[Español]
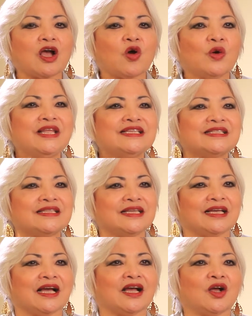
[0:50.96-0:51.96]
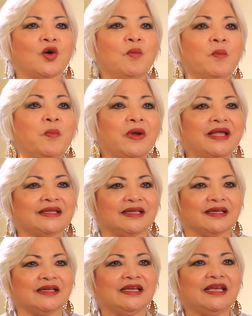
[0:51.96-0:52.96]
holística,
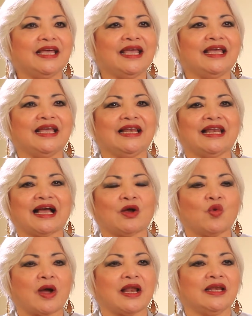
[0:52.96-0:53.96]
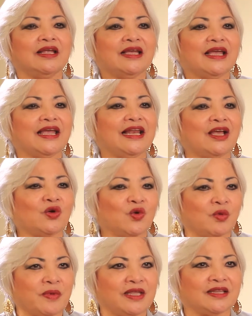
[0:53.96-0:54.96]
completa, en la cual el
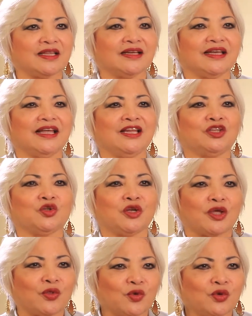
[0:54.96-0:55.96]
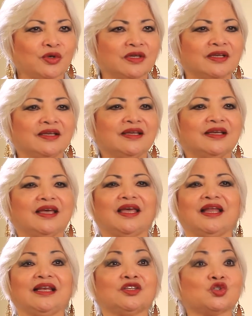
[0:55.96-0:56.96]
economista, el historiador,
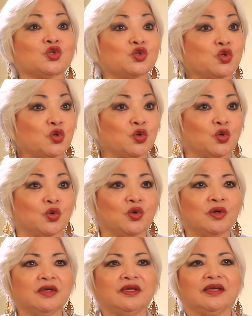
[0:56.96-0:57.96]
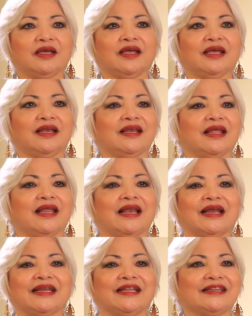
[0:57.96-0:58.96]
el sociólogo, el,
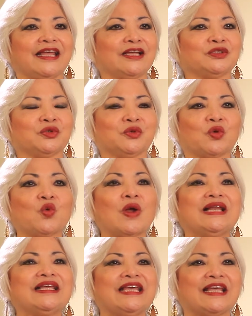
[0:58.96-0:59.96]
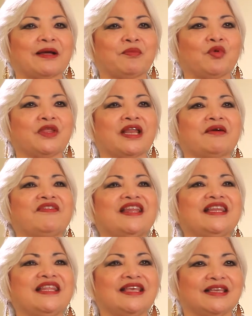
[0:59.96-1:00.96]
arquitecto, cualquiera pudiera
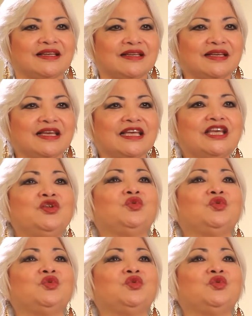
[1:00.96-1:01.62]
venir y